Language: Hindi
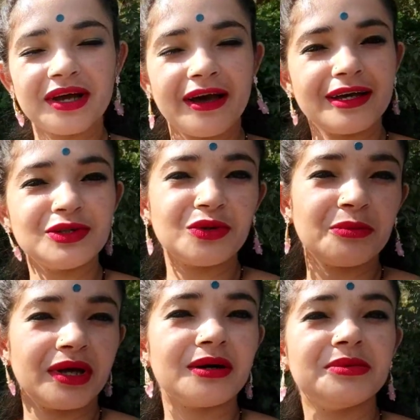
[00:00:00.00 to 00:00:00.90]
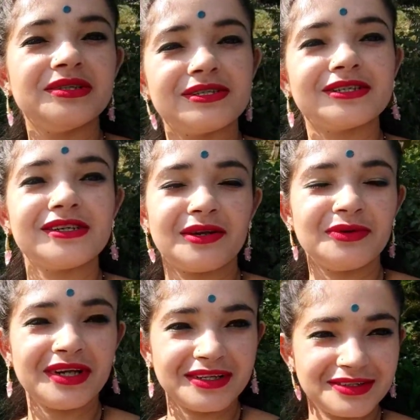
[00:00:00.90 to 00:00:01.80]
लगाए हैं तो मैं अभी इनसे कचालू
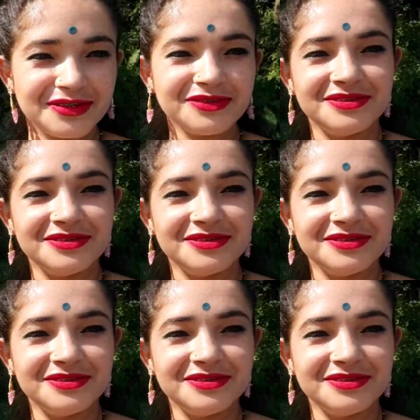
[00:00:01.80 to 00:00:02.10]
ले लेती हूँ